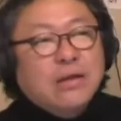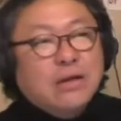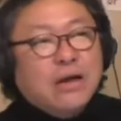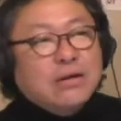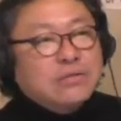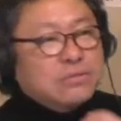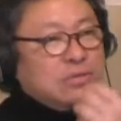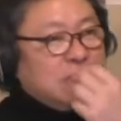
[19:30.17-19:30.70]

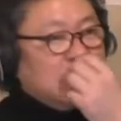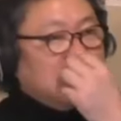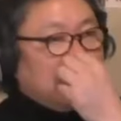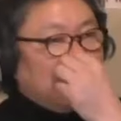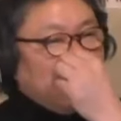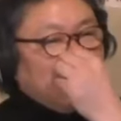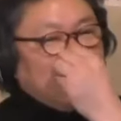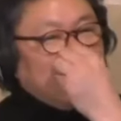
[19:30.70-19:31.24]
悪友先
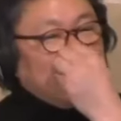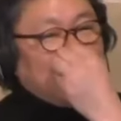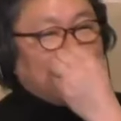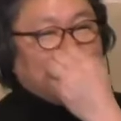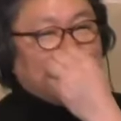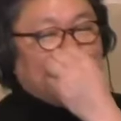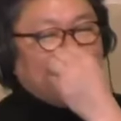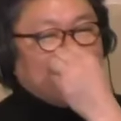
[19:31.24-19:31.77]
生石田真
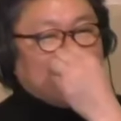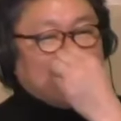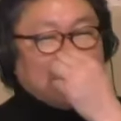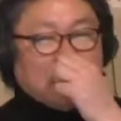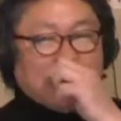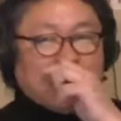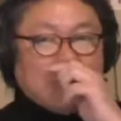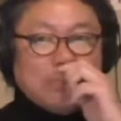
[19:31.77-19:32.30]
子に関して
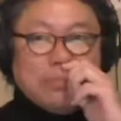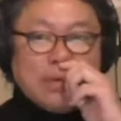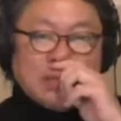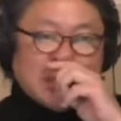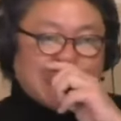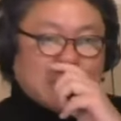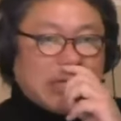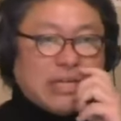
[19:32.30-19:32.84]
言うならめ
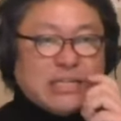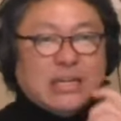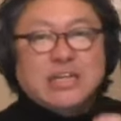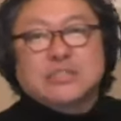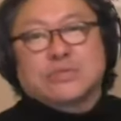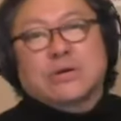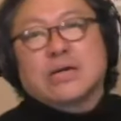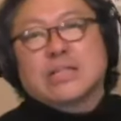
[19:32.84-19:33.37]
ちゃくちゃいい
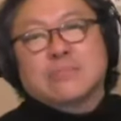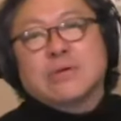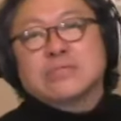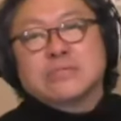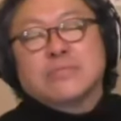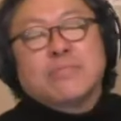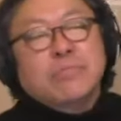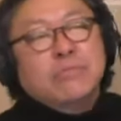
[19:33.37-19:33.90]
歌詞を書いてま
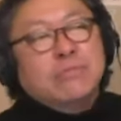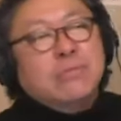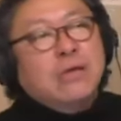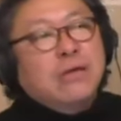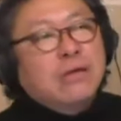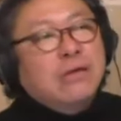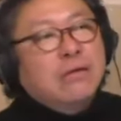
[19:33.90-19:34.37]
すね